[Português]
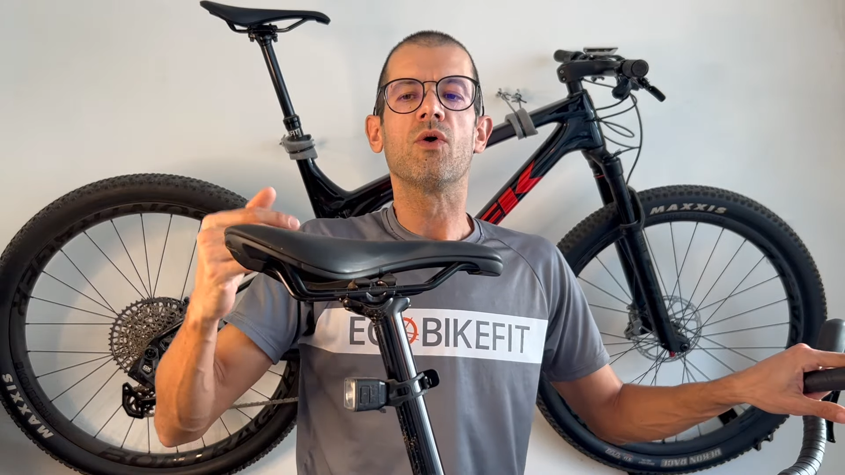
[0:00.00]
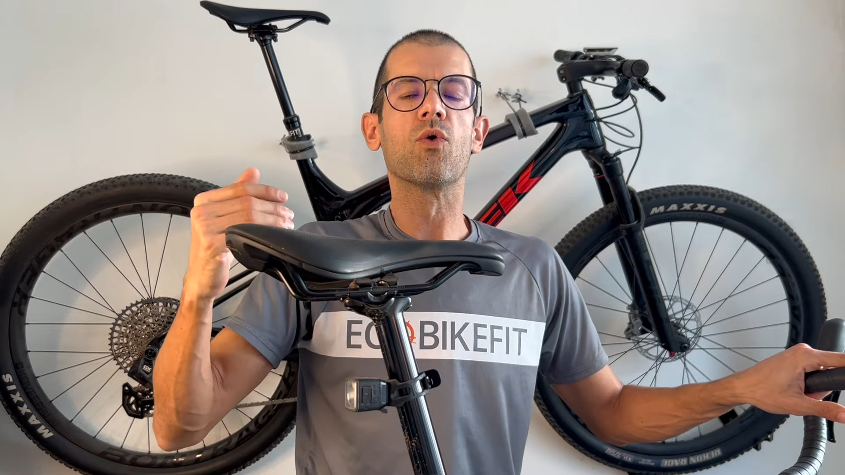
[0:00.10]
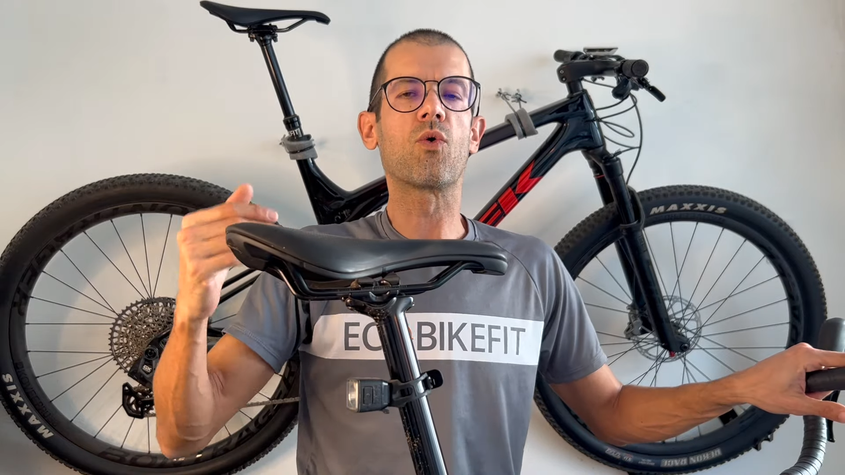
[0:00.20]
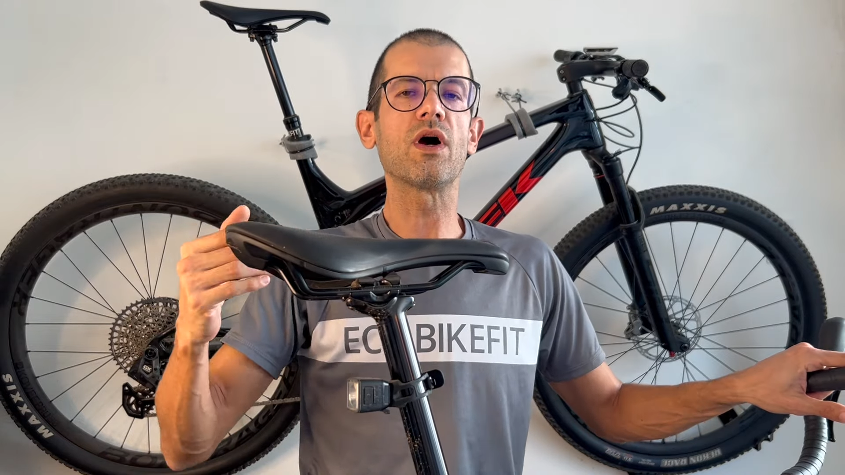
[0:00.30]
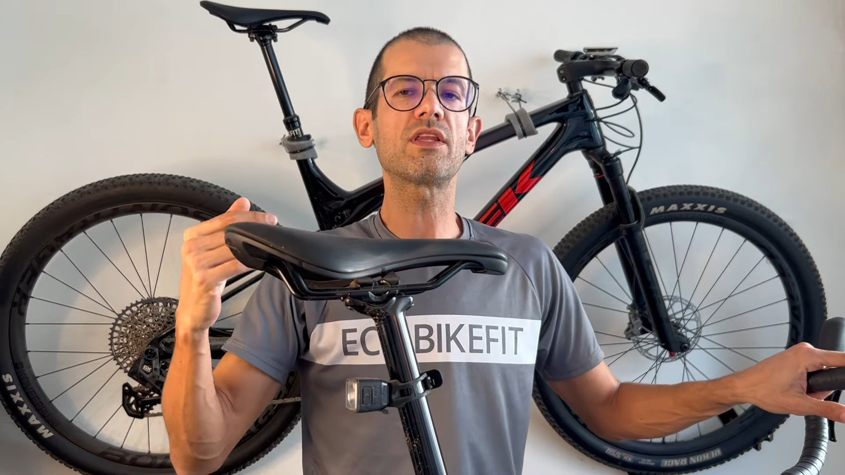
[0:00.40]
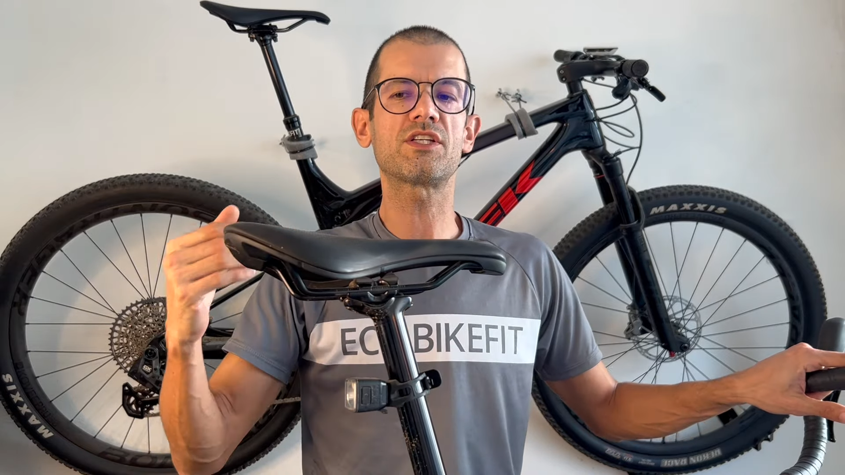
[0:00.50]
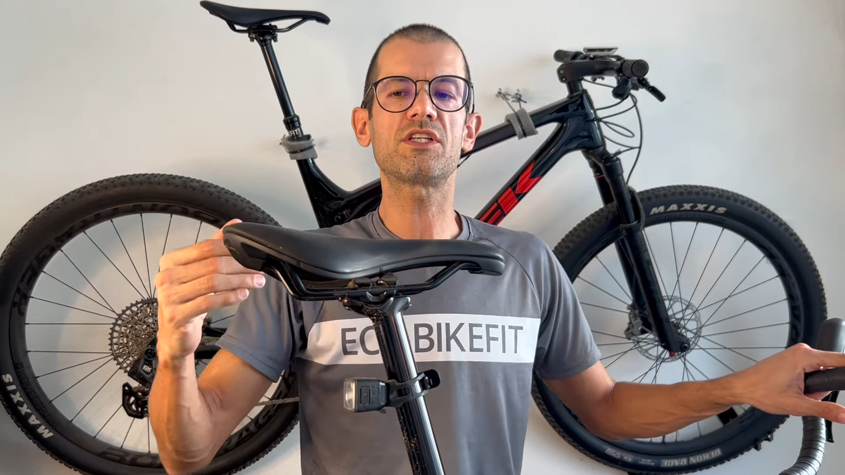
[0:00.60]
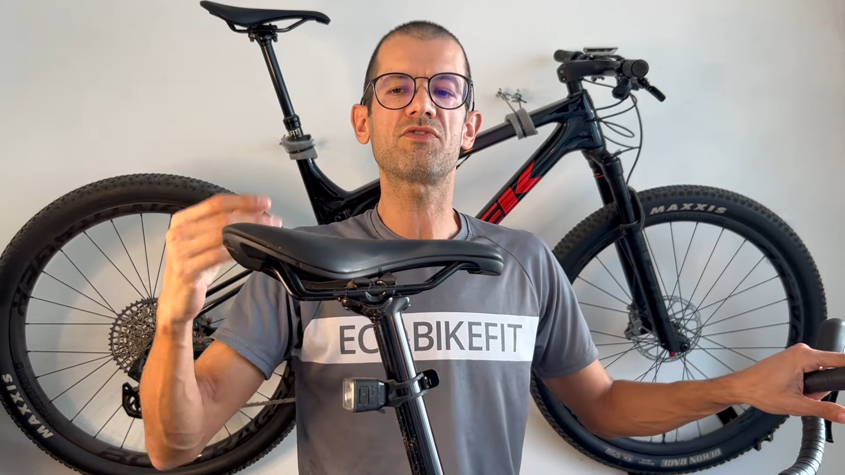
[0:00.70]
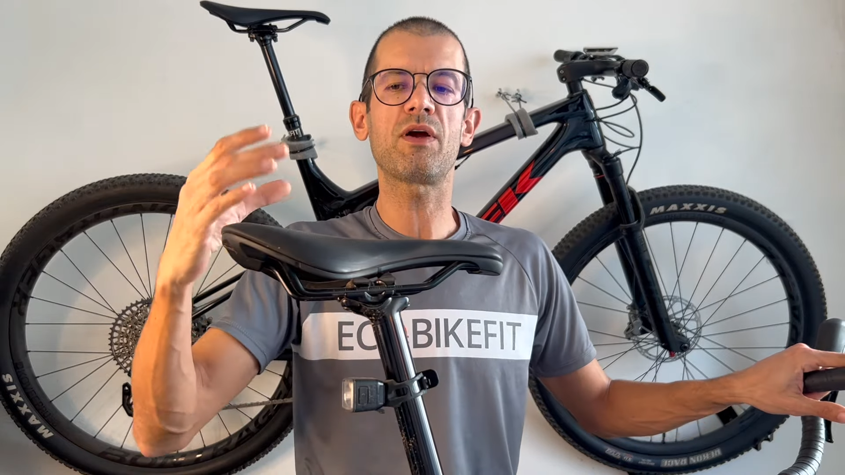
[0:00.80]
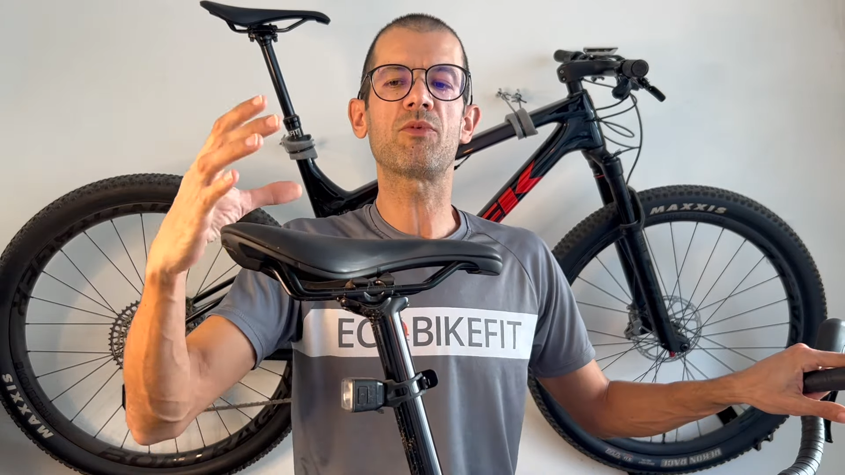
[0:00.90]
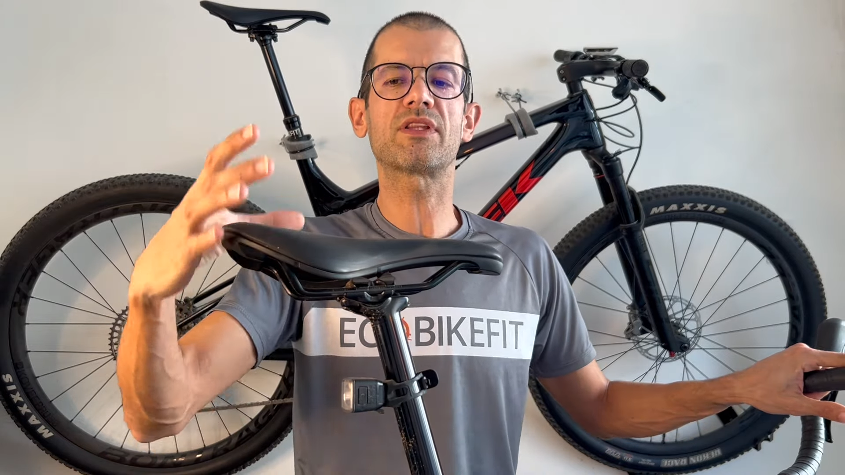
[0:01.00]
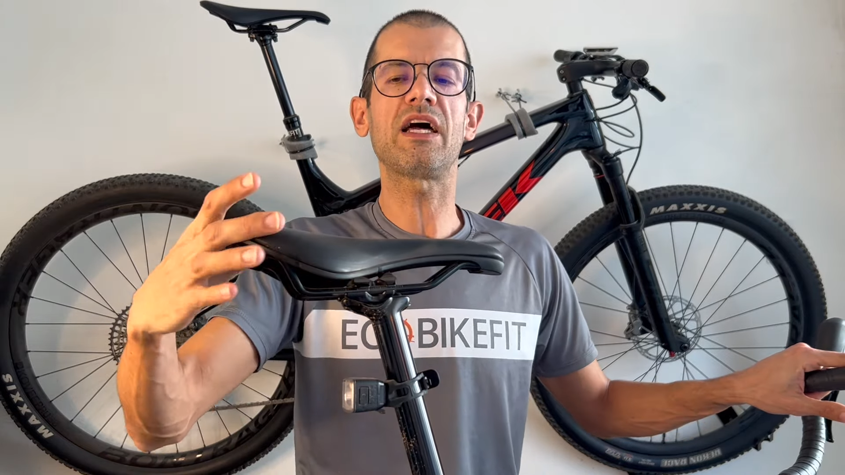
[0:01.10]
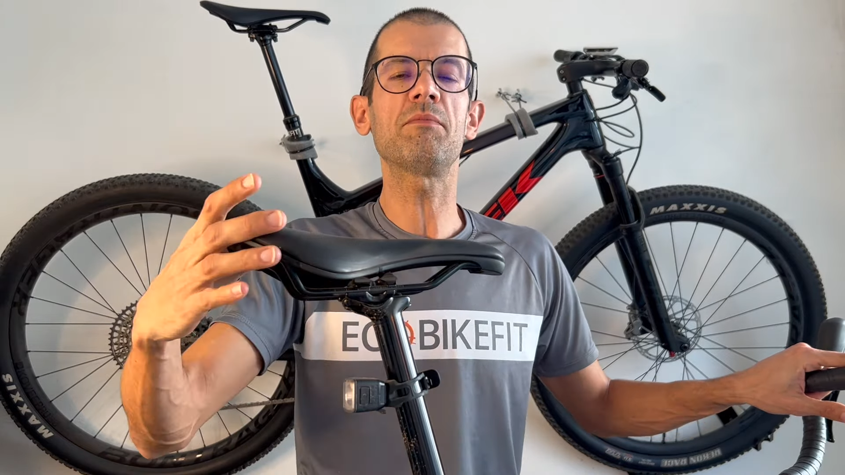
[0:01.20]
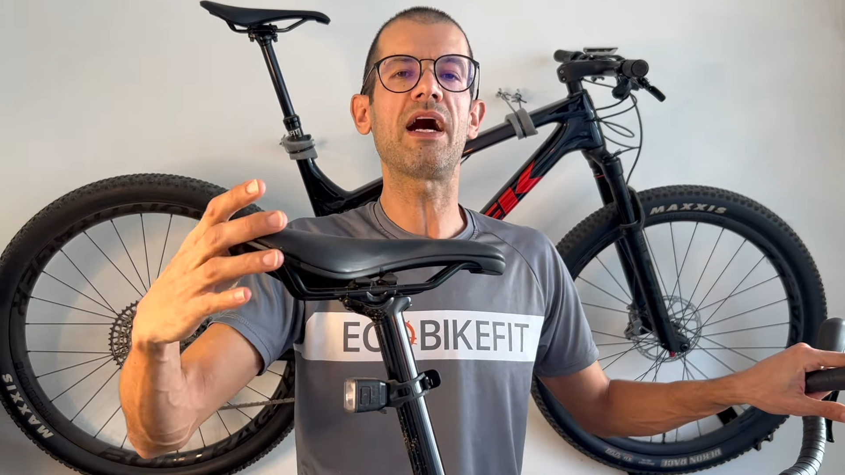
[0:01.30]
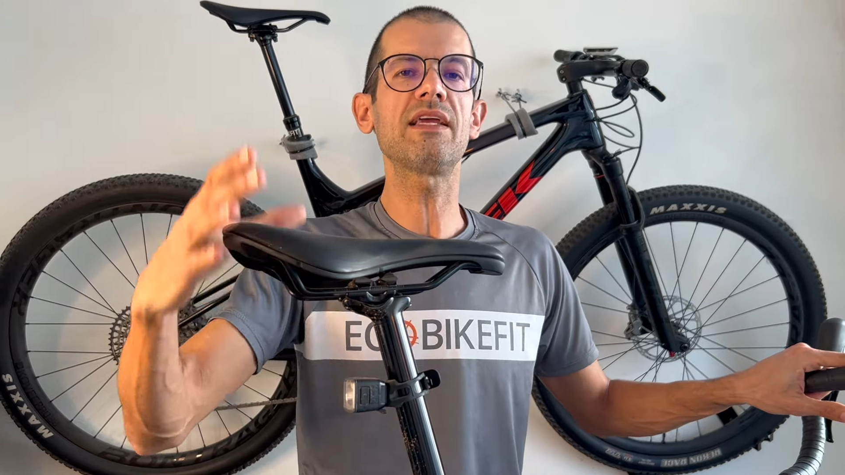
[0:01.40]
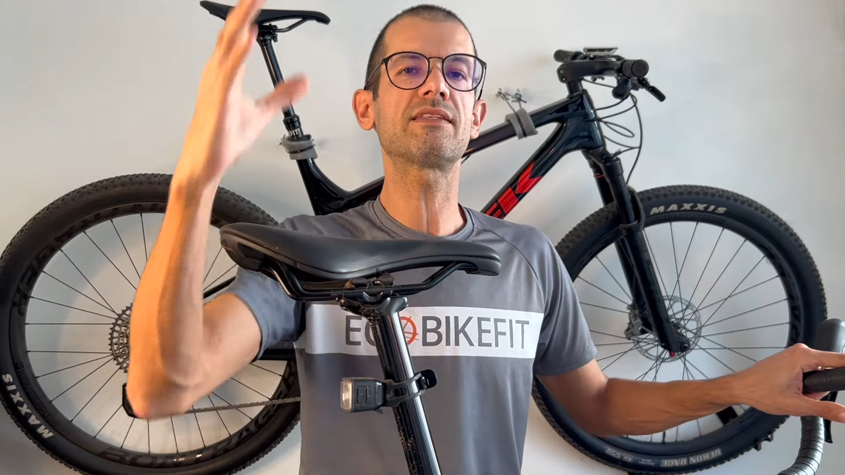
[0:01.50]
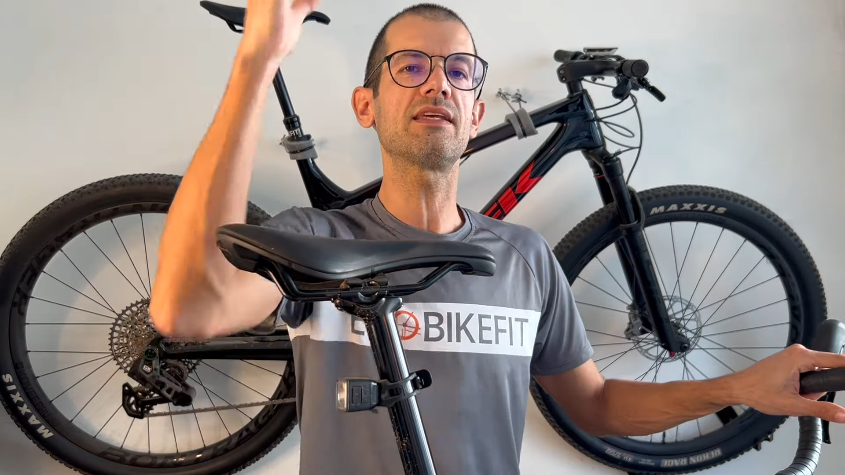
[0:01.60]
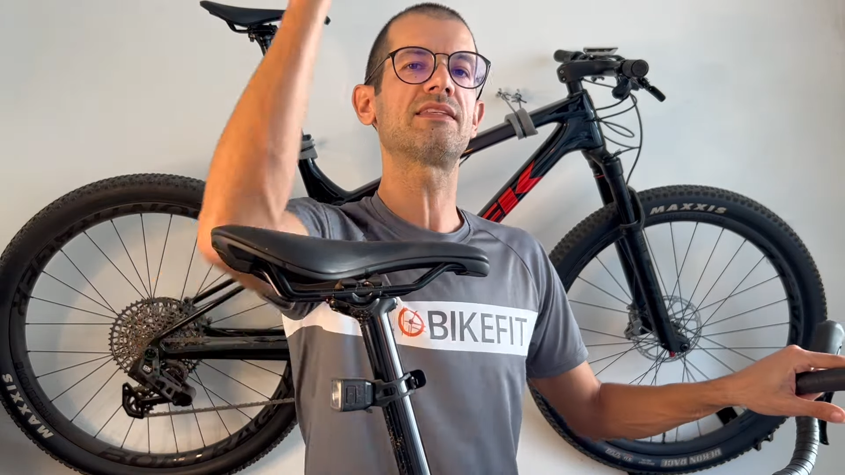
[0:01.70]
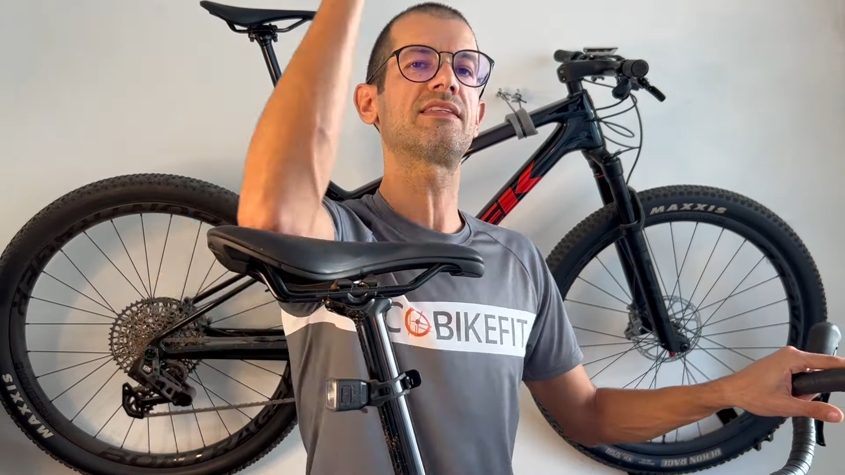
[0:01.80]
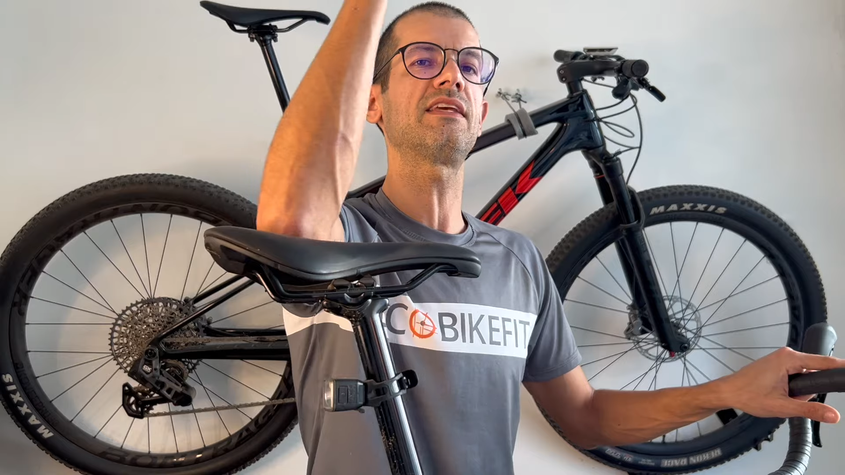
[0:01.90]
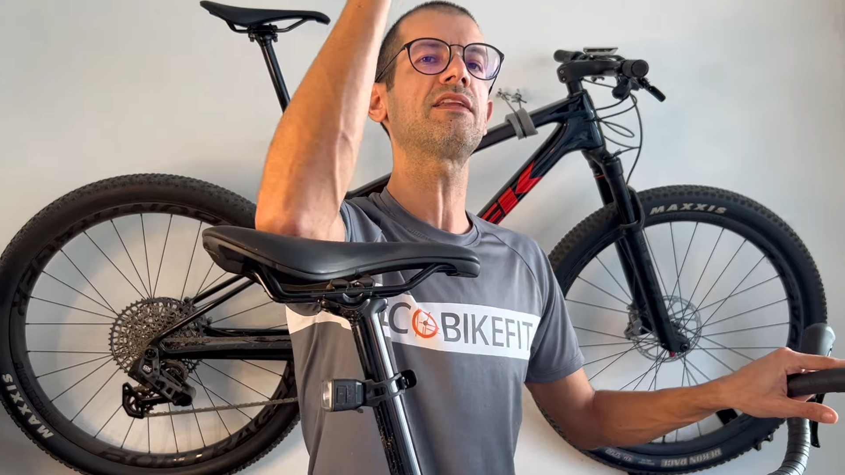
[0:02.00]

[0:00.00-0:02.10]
o quanto a gente vai botar mais e se